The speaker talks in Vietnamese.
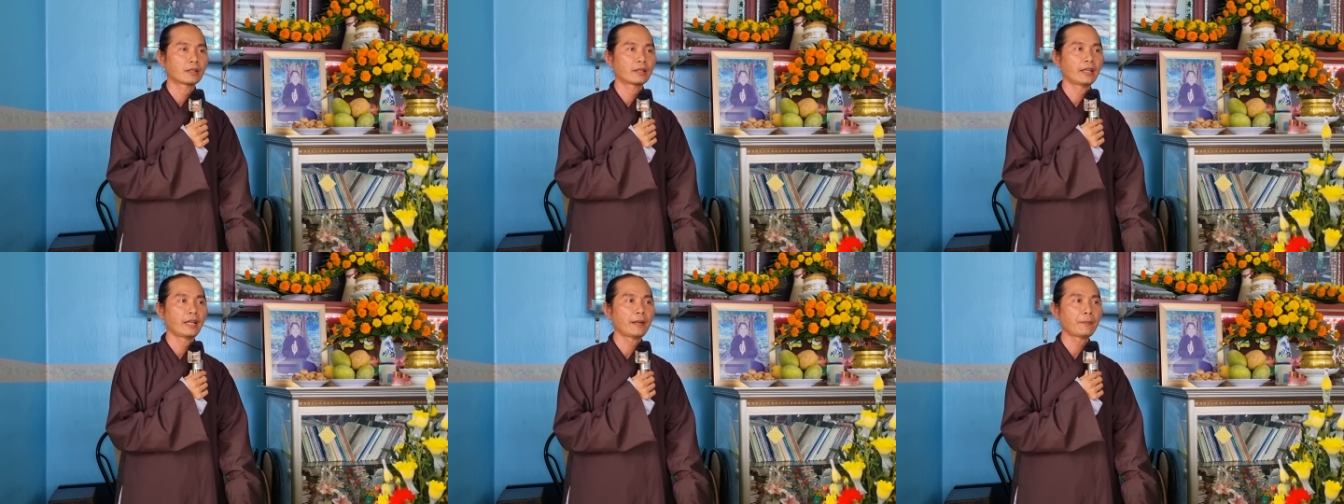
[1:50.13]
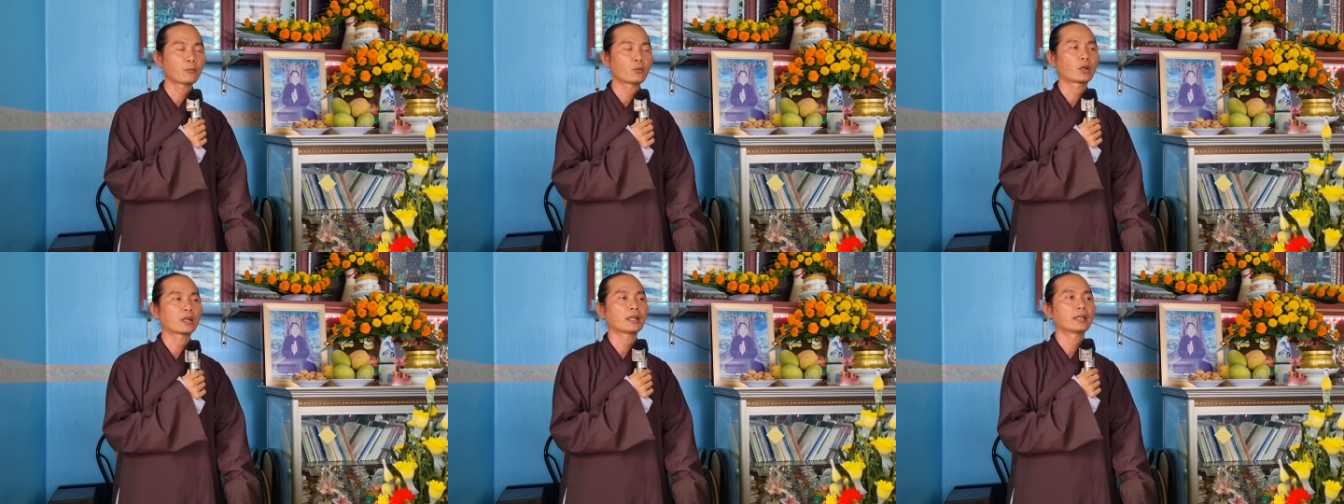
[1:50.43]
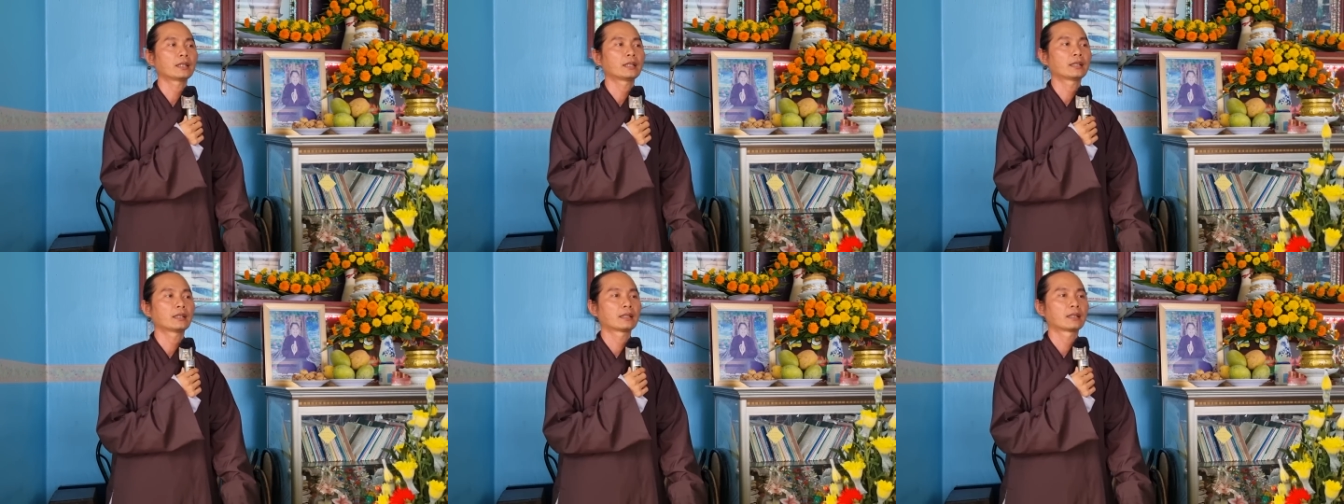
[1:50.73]
chép hoặc
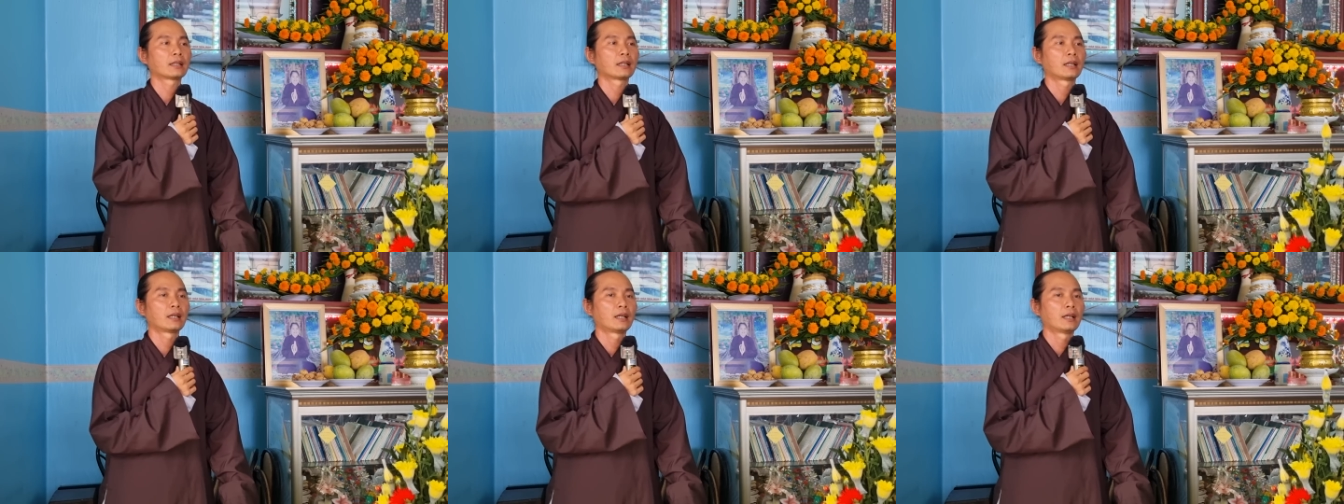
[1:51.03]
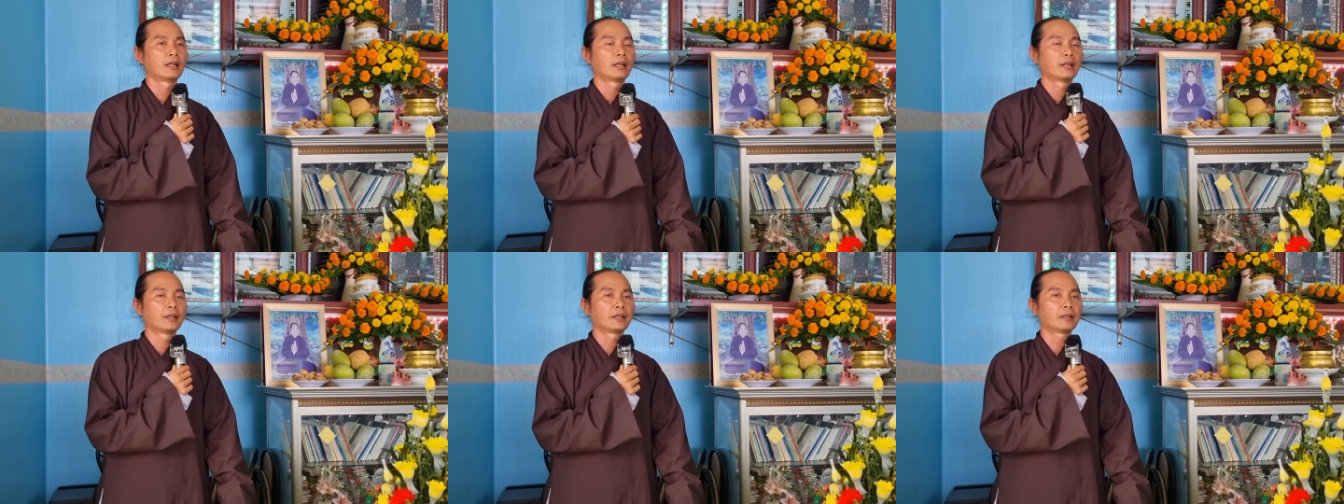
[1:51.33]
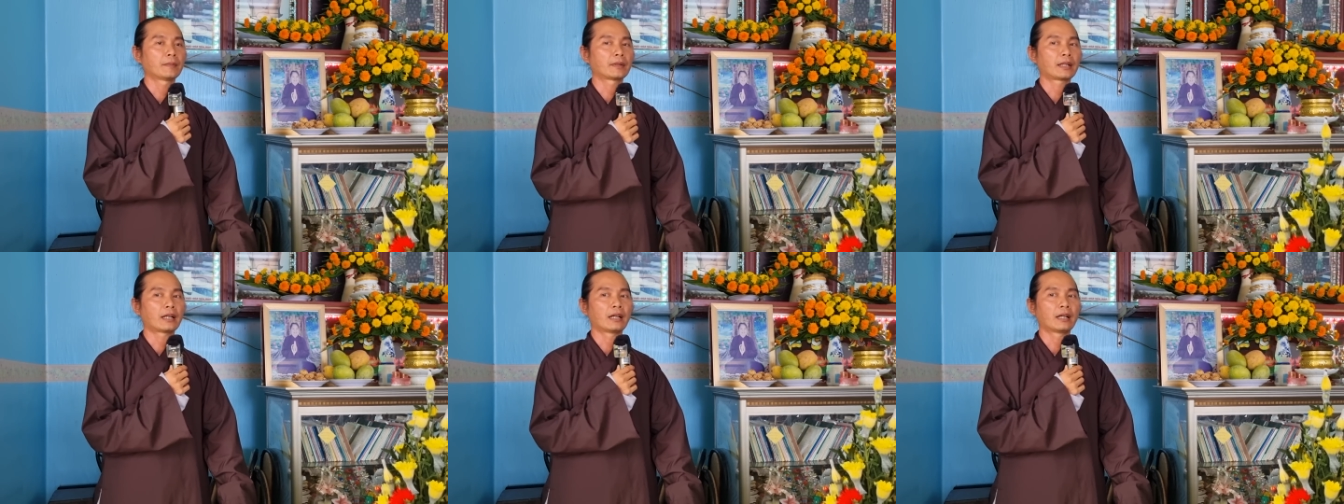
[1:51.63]
in.
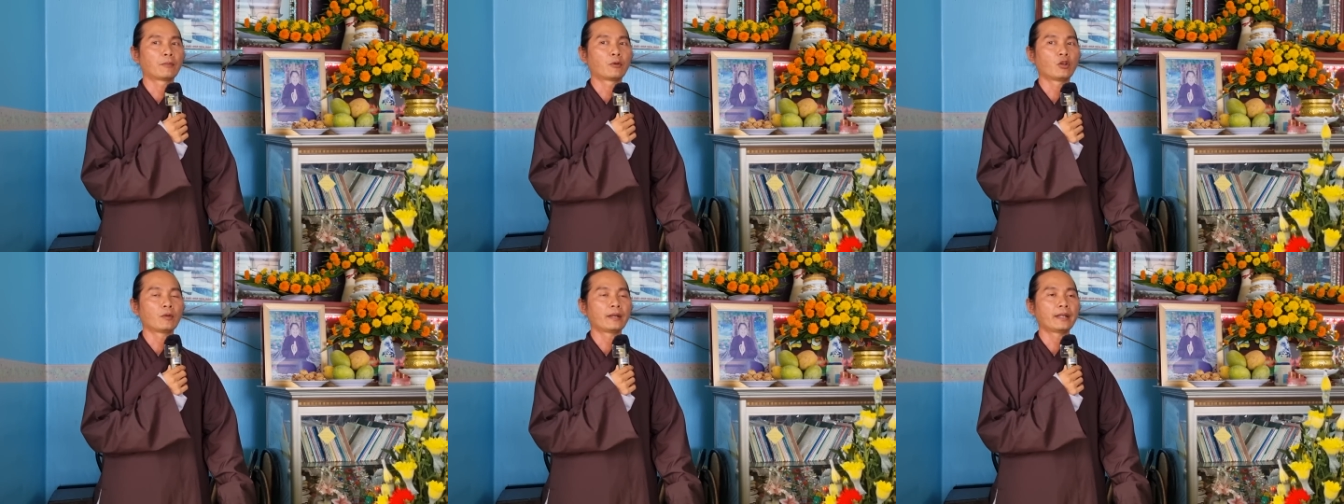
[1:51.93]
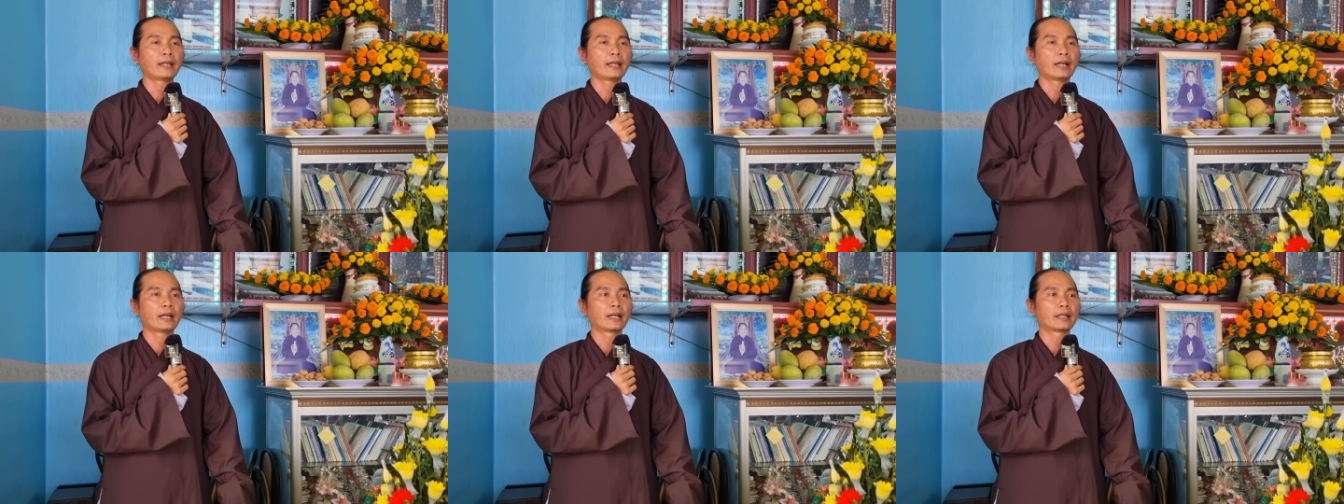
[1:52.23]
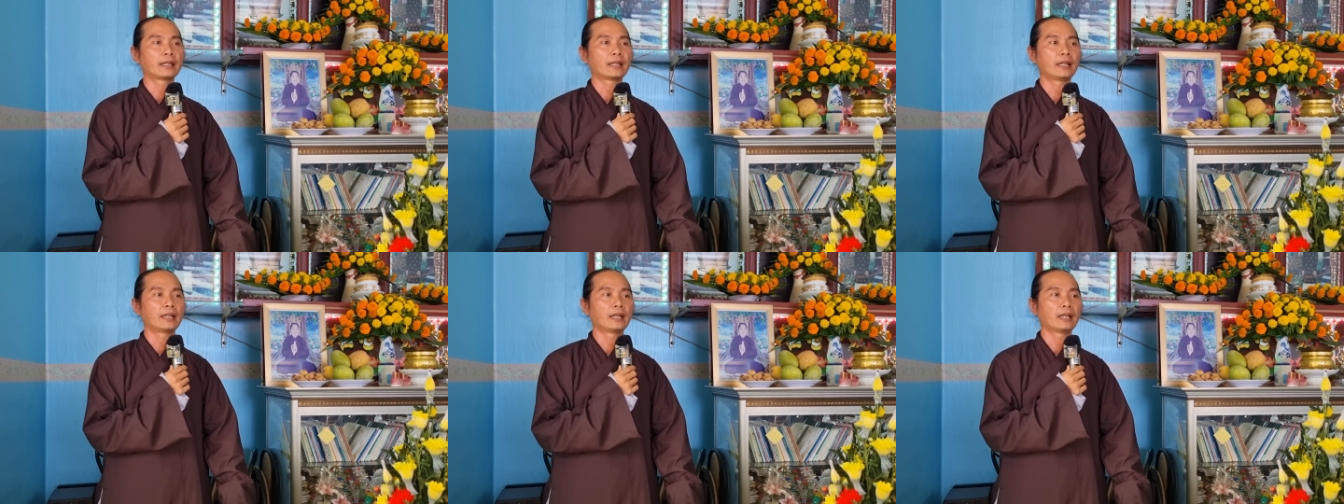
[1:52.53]
Nhưng mà thời buổi bây
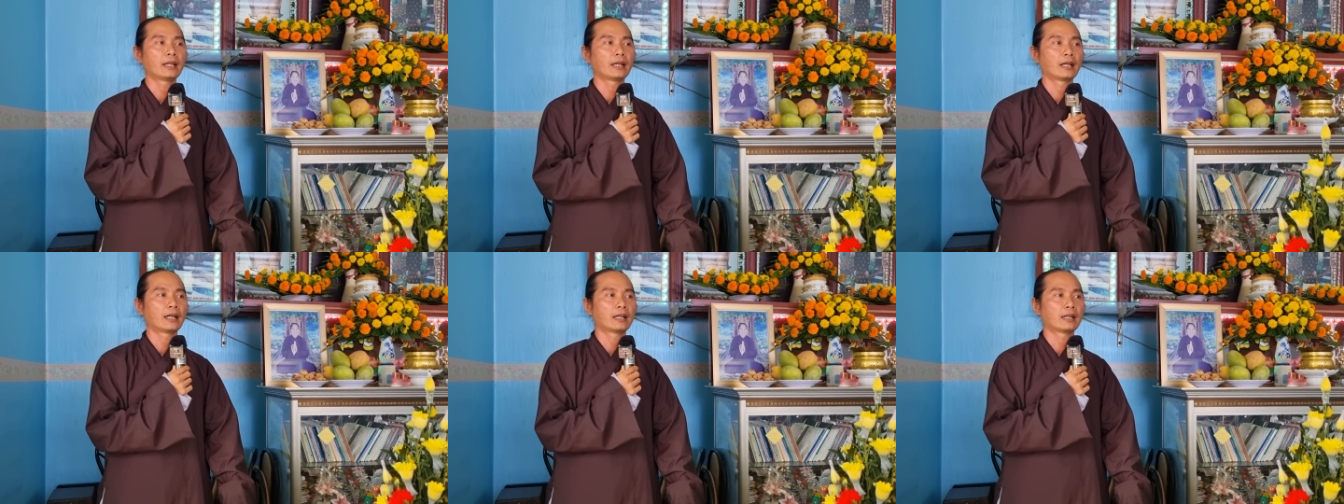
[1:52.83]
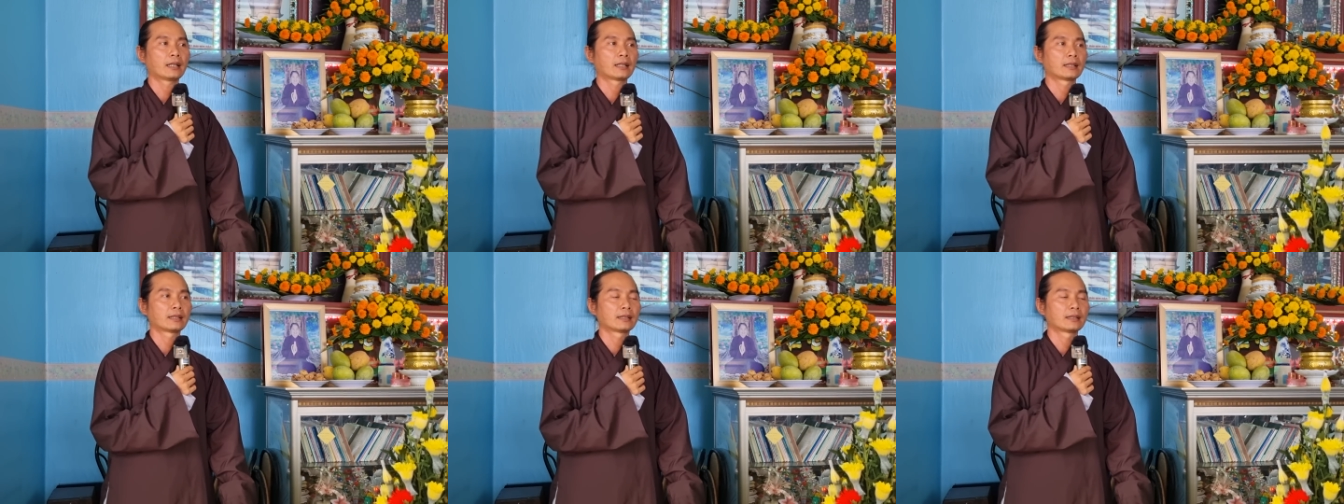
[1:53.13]
giờ thì à,